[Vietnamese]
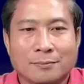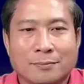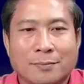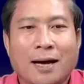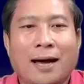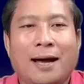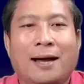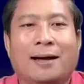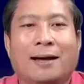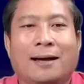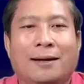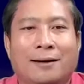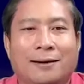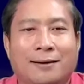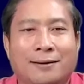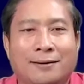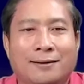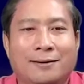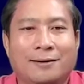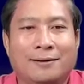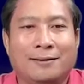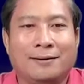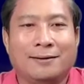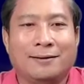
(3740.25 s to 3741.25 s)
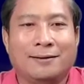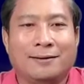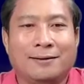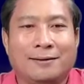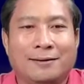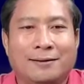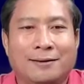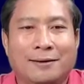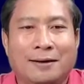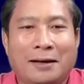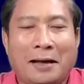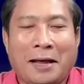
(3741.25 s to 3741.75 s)
ba
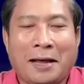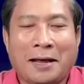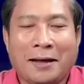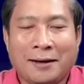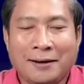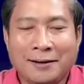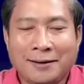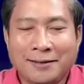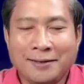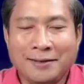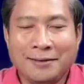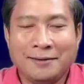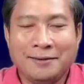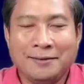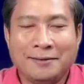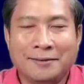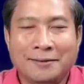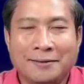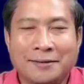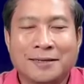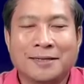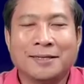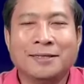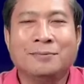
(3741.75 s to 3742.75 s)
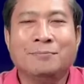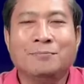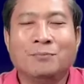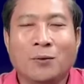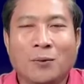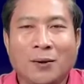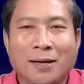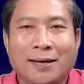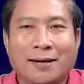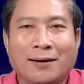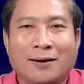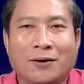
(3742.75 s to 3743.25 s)
hỏi rư
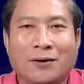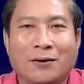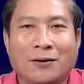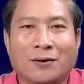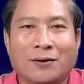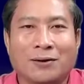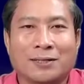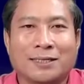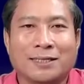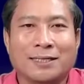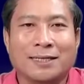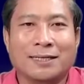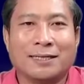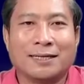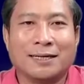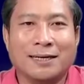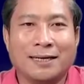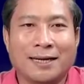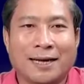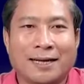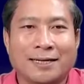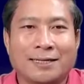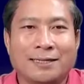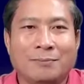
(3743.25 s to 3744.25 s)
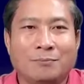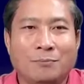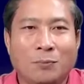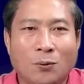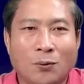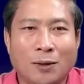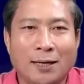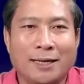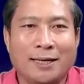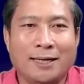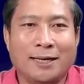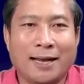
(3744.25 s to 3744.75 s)
muối cò chiết ngay
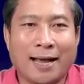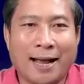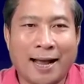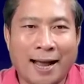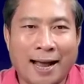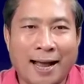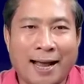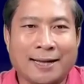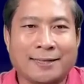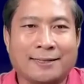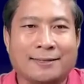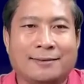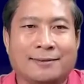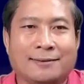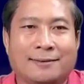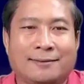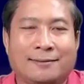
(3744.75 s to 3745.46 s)
muối ai